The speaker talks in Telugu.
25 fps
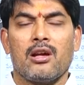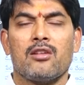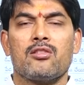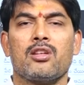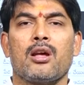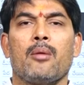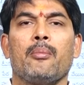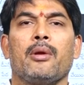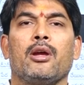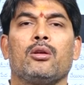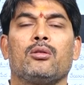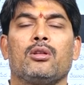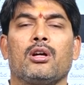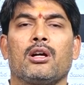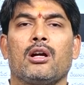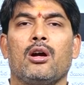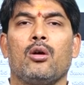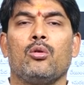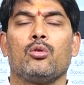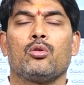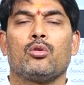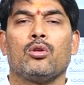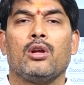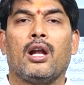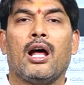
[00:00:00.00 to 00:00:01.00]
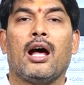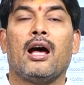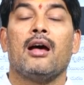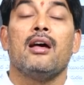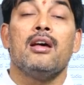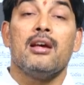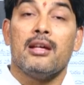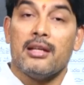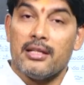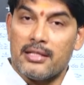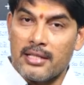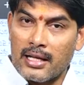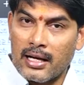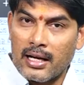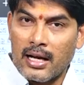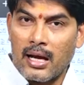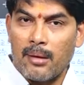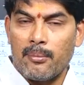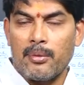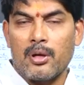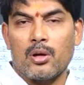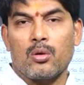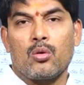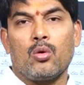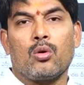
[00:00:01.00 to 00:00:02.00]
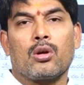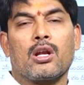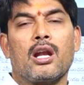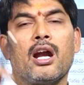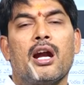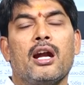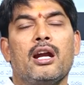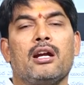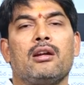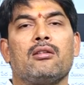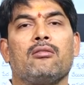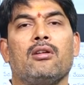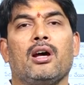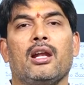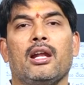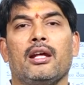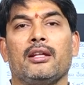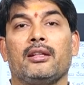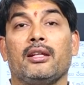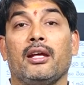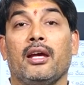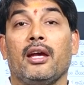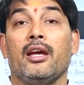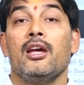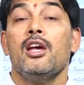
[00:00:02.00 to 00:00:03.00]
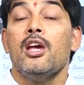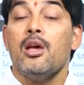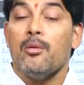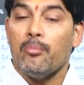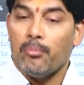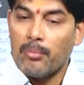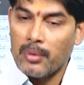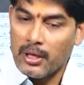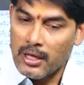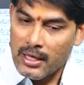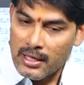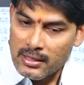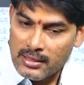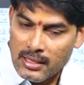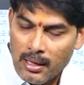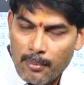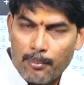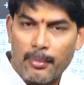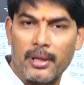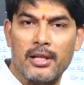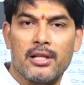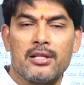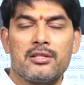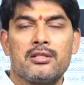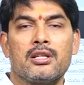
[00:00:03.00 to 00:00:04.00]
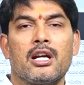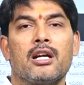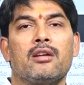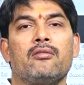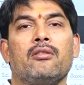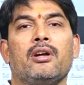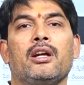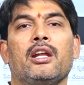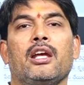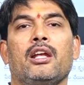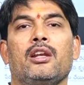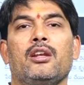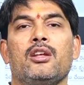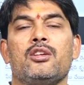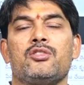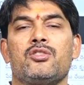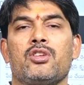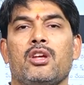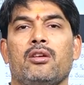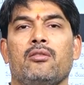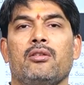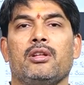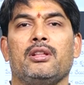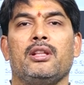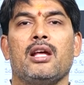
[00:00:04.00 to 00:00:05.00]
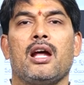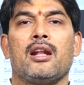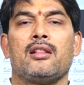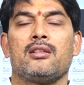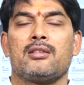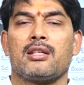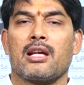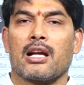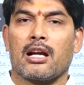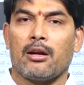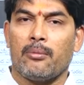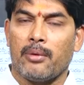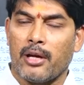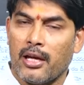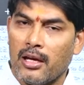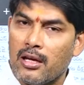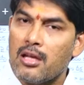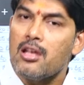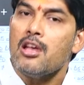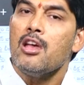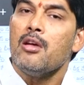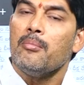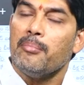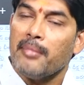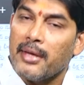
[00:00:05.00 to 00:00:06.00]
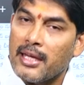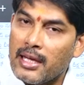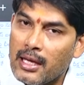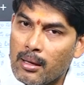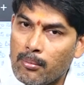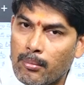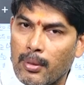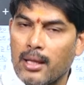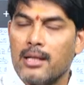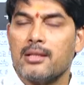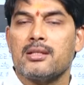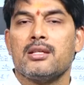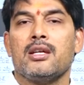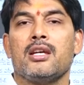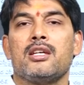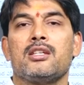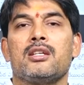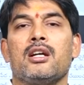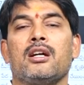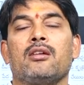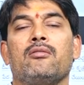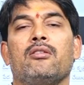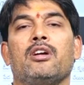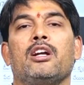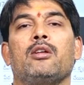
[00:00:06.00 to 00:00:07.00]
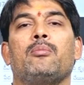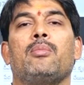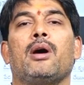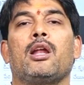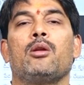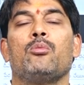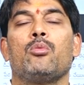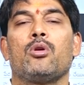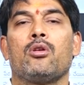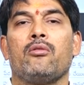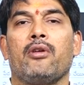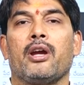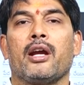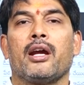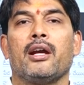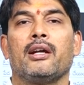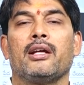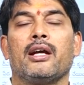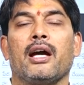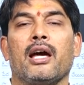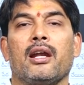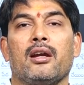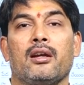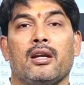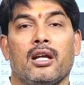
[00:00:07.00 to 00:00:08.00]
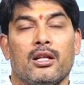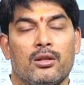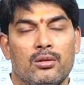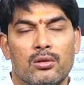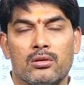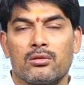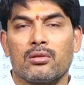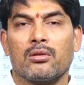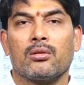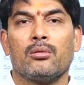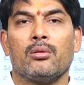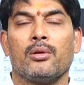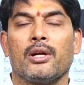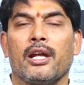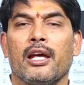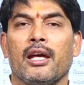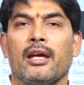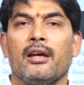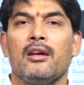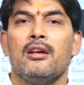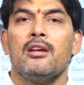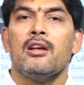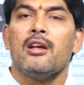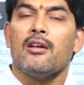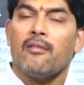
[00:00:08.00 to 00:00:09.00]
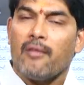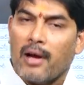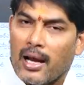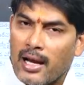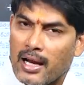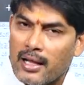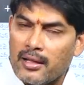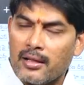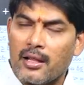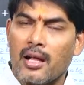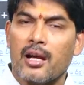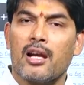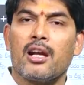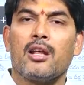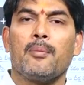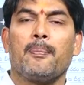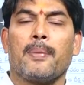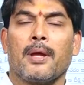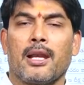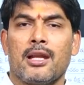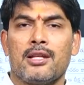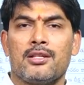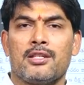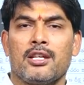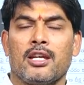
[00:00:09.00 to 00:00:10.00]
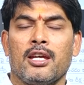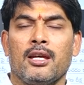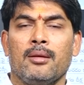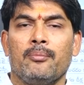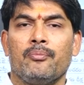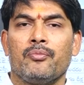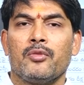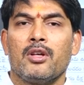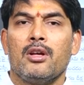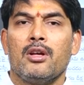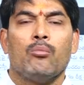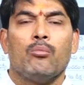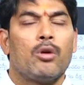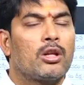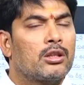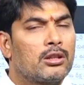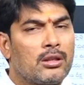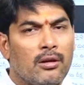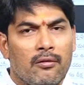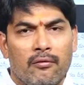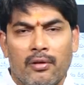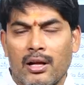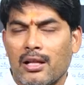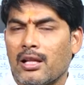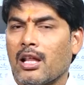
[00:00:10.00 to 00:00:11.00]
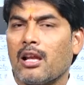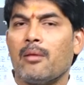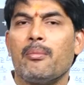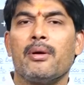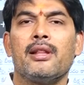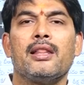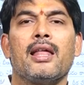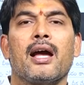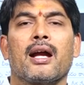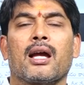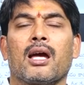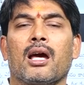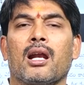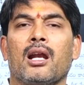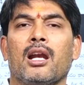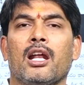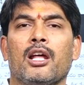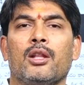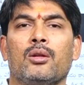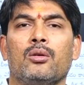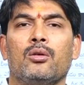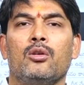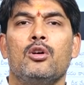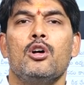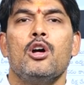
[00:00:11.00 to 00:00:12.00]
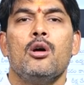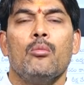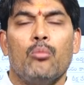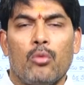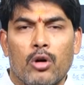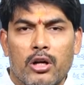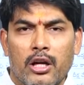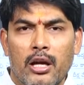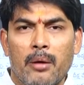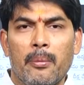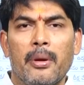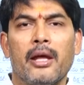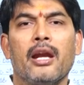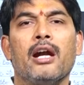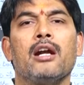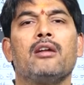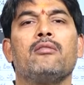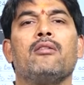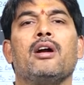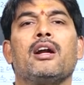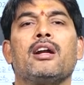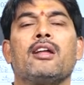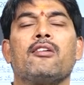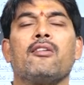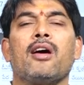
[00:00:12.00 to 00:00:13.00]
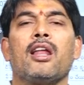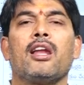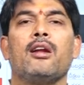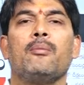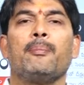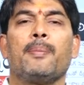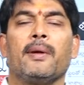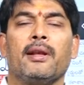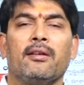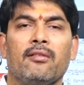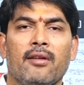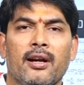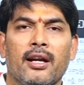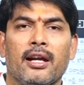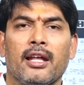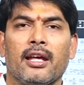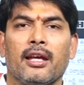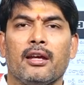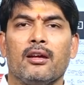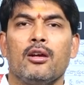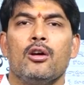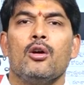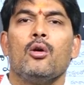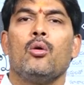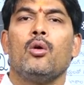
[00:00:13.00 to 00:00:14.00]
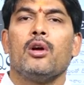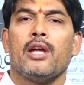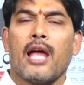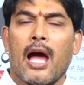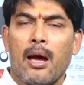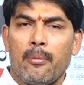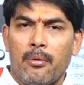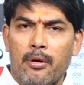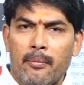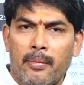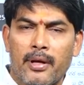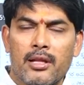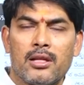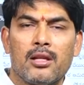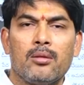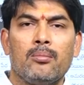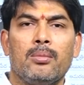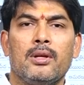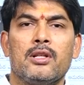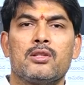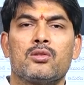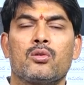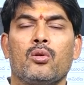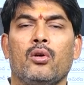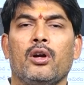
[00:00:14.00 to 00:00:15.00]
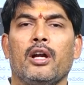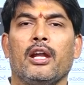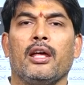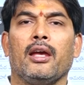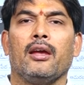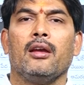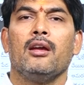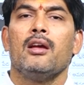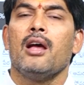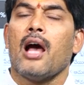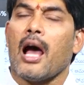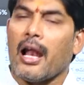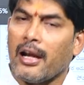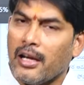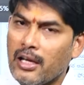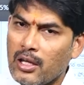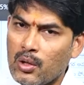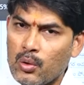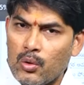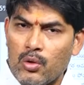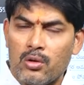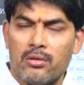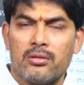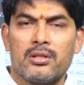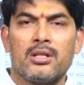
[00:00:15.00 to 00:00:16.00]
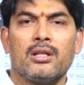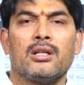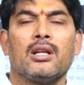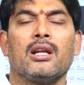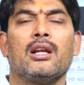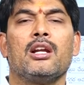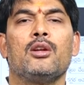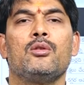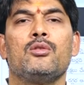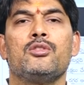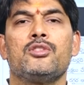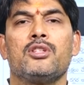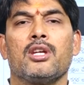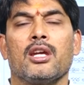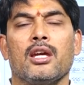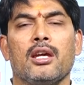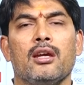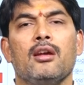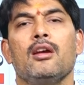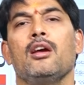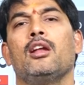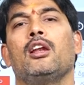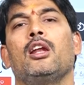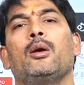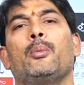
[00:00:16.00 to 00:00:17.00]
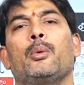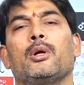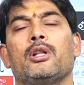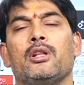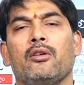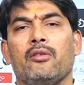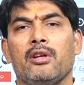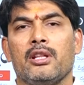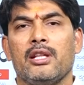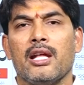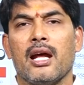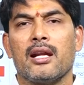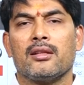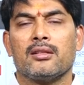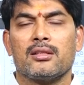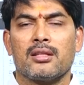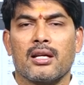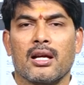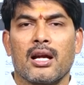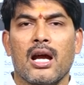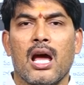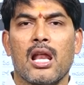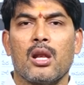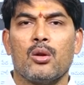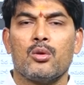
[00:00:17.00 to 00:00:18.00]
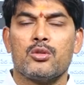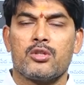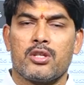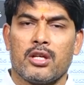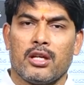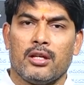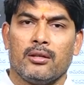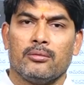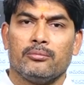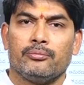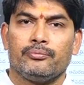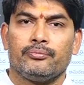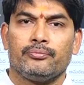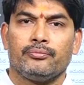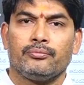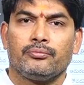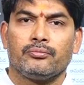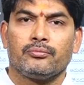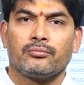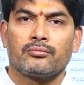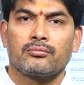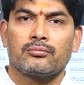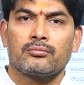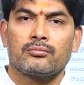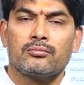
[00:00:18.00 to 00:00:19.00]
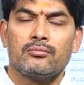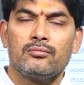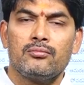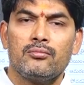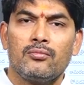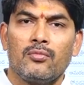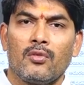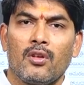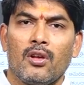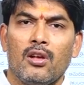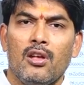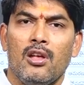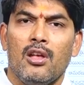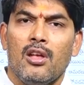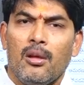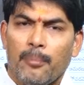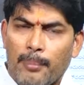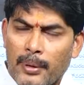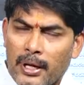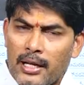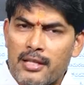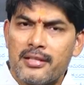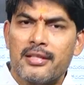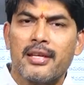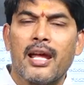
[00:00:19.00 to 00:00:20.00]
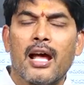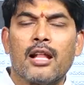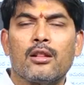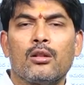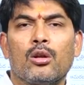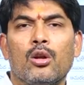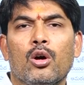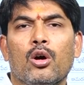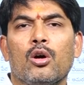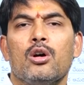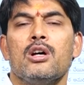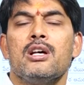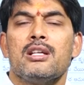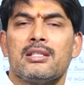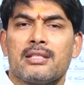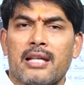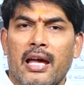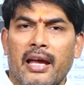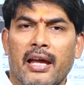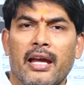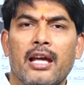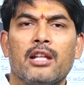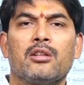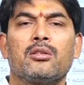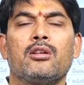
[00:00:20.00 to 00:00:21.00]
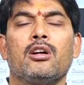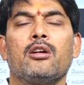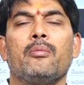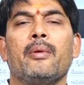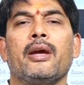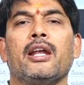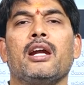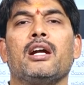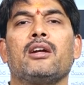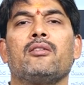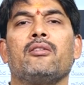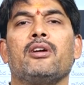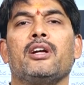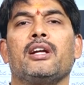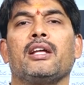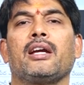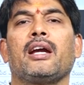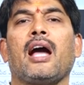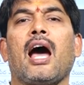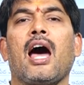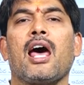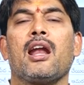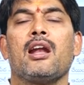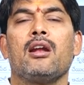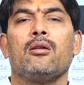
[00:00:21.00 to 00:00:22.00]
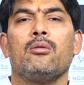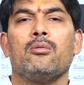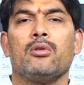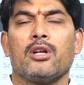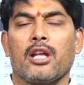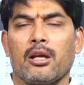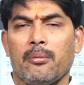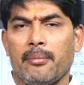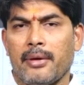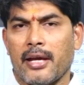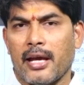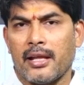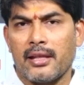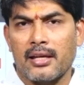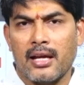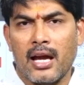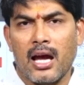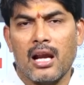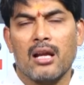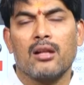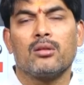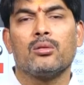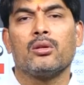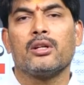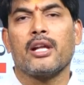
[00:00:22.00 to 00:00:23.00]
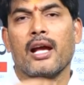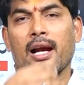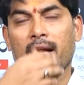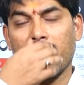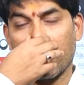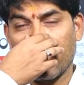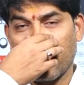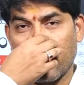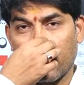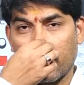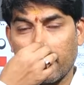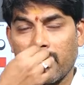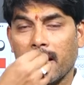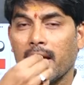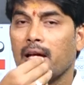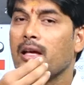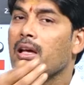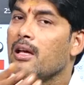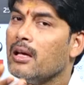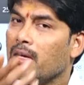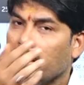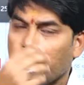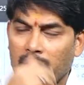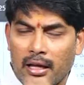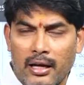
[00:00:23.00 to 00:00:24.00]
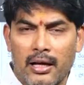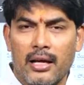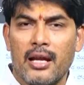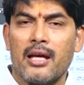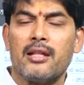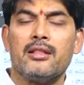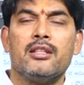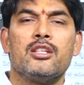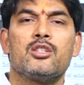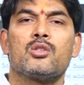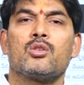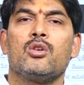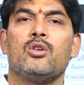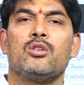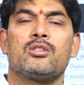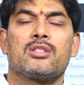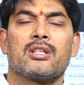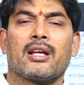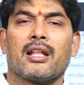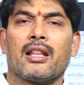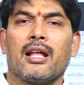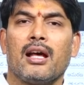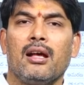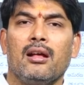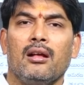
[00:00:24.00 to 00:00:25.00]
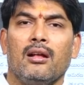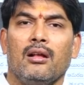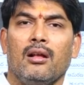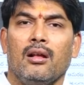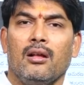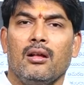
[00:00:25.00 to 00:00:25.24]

ప్రజాస్వామ్యయుతంగా ఉంటున్నా నిజంగా మీరు కొట్లాడేట వాళ్ళైతే మీకు సంబంధించినటువంటి ఎన్ఎస్ఏ విద్యార్థి సంఘమే మీ ఎమ్మెల్సీ చేసినటువంటి బల్మూరి వెంకట ముఖ్యమంత్రి గారి నేతృత్వంలోనే వాళ్ళందరినీ పిలిచి మొత్తం వందల మంది అక్కర్లేదు ముఖ్యమైనటువంటి వాళ్ళని పిలవండి ఓ యాభై మందిని పిలుచుకోండి అన్ని యూనివర్సిటీల నుంచి లేకపోతే విద్యార్థి సంఘాల నుంచి పిలిచి అందులో సహేతుకమైనటువంటి కారణం ఉంటే మీ అధికారులతో అక్కడికక్కడే నిర్ణయం తీసుకోవచ్చు కదా